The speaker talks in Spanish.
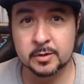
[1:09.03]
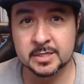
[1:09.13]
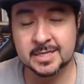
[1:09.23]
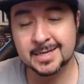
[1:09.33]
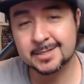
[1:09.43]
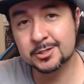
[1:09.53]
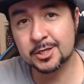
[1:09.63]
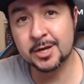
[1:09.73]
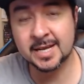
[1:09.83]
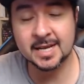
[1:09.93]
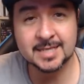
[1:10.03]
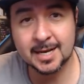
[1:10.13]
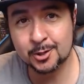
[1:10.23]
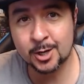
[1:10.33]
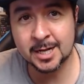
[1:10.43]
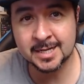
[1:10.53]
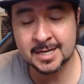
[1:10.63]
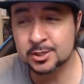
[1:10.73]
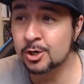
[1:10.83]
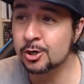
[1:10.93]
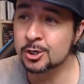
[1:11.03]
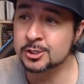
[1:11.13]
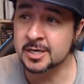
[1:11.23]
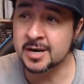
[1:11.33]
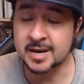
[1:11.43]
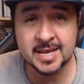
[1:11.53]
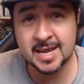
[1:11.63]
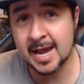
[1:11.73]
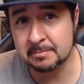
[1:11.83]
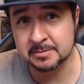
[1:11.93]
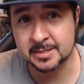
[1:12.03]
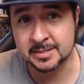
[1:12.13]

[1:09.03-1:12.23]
Pues sí, estos señores que han salido en la tele son los Rehabs.